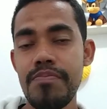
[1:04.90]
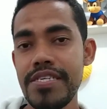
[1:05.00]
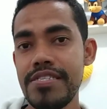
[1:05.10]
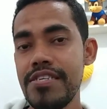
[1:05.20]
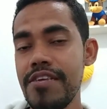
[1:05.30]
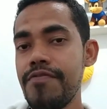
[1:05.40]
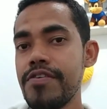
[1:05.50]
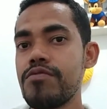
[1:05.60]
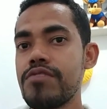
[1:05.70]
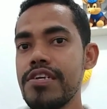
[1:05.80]

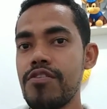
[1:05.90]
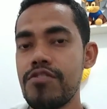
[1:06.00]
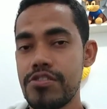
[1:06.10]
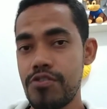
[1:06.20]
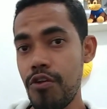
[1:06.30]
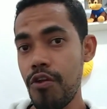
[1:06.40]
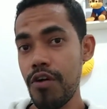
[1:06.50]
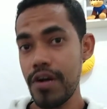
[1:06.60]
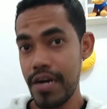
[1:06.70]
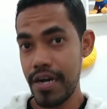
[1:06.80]
específico que nós
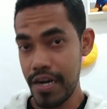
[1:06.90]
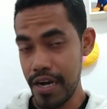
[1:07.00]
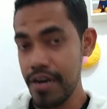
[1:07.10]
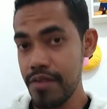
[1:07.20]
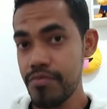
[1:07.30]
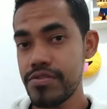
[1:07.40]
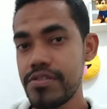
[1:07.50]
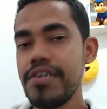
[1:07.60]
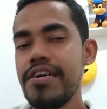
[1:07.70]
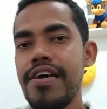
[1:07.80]

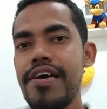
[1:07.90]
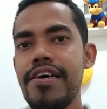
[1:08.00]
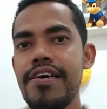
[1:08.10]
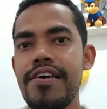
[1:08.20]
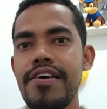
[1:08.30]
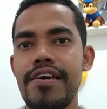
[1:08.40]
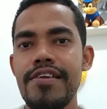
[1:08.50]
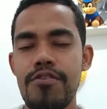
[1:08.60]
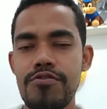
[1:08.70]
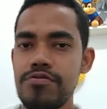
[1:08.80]
colocamos é,
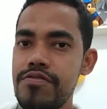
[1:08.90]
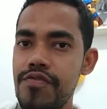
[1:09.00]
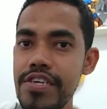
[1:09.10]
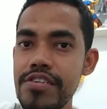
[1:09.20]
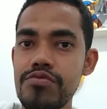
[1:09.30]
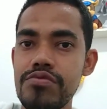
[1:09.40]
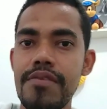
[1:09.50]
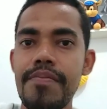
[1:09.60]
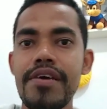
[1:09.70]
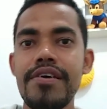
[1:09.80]
em nossos
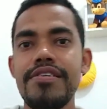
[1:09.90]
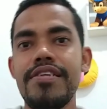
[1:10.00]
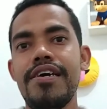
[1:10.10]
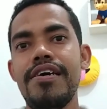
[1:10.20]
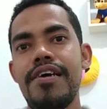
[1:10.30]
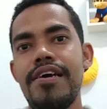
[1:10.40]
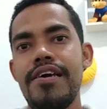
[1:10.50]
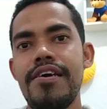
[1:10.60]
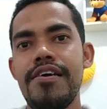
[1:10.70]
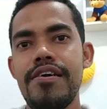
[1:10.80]
vídeos, né,
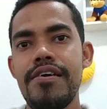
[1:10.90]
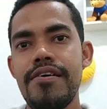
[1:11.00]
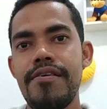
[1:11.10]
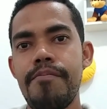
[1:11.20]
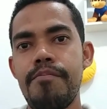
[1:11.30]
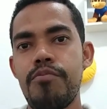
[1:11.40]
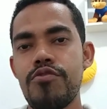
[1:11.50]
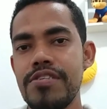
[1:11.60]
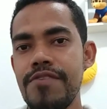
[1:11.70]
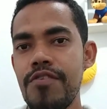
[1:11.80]
é,
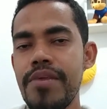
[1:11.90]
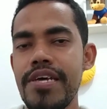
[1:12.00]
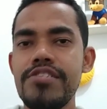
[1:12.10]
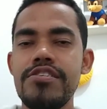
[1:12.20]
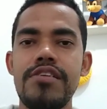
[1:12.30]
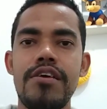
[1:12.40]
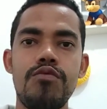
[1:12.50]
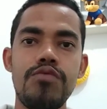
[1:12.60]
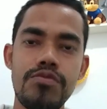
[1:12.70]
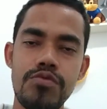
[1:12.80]
possivelmente
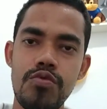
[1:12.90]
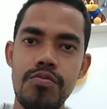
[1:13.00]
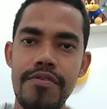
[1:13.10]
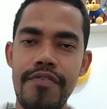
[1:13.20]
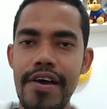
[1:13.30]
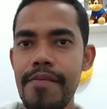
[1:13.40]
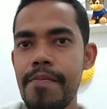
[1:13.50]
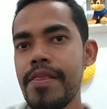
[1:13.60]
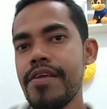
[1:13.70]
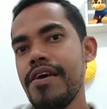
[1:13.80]
né, o YouTube
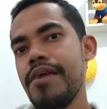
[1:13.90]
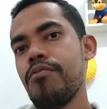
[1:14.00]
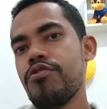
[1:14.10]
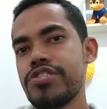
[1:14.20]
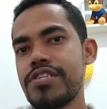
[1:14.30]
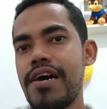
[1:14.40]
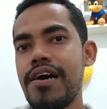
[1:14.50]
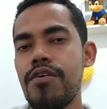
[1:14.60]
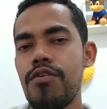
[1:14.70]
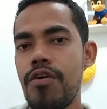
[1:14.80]
vai é,
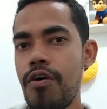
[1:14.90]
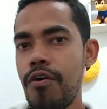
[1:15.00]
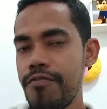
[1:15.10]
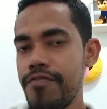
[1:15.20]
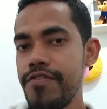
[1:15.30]
mostrar o